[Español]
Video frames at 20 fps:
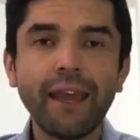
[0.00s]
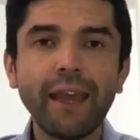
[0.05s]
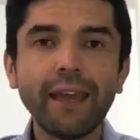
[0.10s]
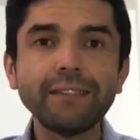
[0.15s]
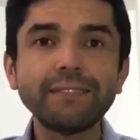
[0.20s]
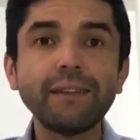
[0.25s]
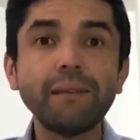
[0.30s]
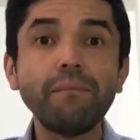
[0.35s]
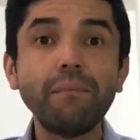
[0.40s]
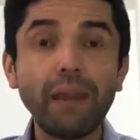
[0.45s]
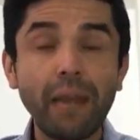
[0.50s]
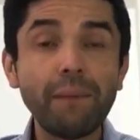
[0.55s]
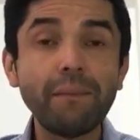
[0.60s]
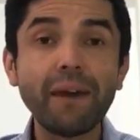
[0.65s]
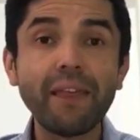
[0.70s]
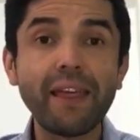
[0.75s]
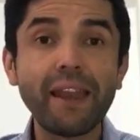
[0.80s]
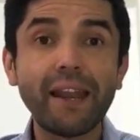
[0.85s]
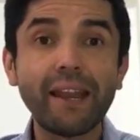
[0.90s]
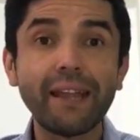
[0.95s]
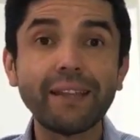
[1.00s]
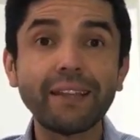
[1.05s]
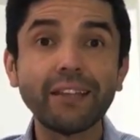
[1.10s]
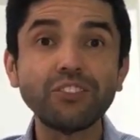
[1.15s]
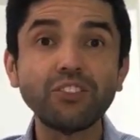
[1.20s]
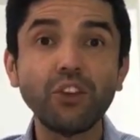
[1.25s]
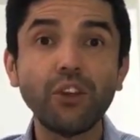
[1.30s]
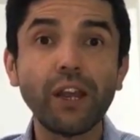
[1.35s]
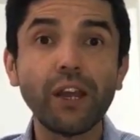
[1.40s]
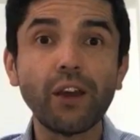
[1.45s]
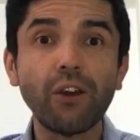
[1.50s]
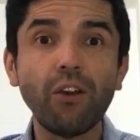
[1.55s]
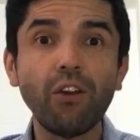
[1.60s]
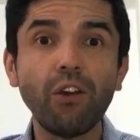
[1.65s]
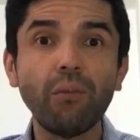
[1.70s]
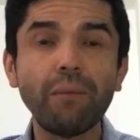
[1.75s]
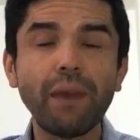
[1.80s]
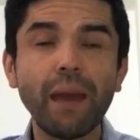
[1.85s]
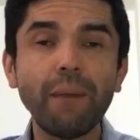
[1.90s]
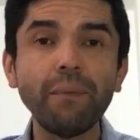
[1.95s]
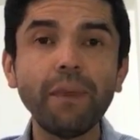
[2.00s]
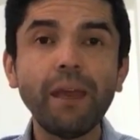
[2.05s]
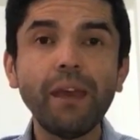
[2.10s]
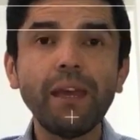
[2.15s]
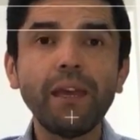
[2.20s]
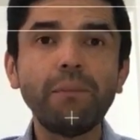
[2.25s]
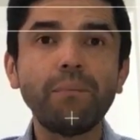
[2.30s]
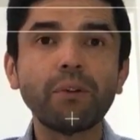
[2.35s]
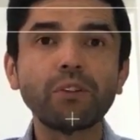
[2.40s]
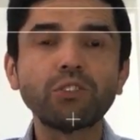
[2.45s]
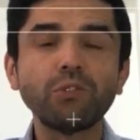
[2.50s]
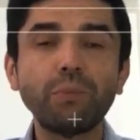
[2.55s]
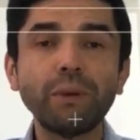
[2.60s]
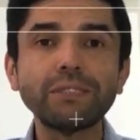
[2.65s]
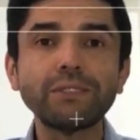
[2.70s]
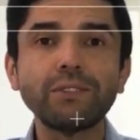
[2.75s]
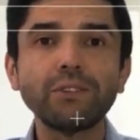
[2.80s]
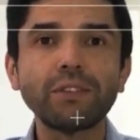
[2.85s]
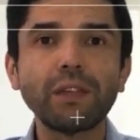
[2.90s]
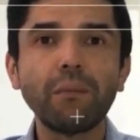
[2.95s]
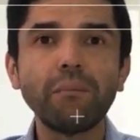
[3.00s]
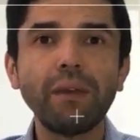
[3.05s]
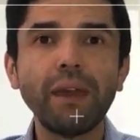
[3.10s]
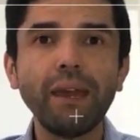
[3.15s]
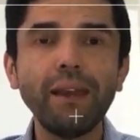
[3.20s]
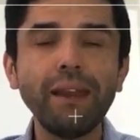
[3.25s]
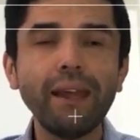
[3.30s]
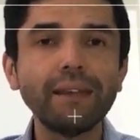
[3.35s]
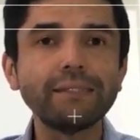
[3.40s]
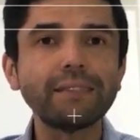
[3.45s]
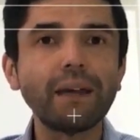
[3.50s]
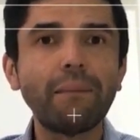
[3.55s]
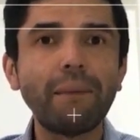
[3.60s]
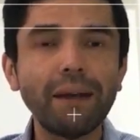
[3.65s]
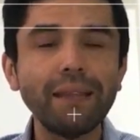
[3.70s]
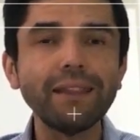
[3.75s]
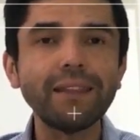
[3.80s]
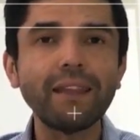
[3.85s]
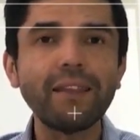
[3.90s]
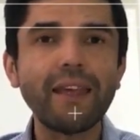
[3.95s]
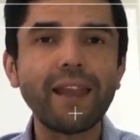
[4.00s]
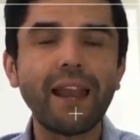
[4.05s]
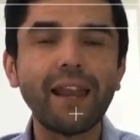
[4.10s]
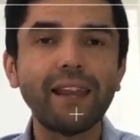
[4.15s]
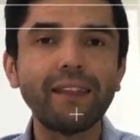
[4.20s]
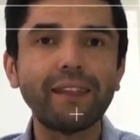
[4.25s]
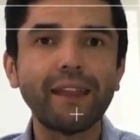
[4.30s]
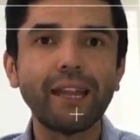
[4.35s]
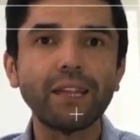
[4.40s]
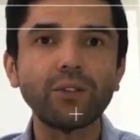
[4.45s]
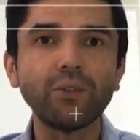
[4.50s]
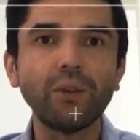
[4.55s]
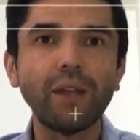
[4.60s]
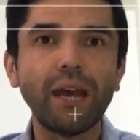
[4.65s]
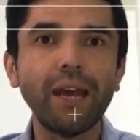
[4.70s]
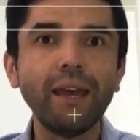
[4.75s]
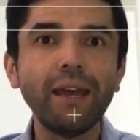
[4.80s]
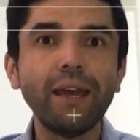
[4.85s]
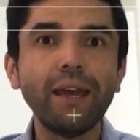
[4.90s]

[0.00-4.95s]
Es emblema de la natación en Colombia y por supuesto también es amante de la literatura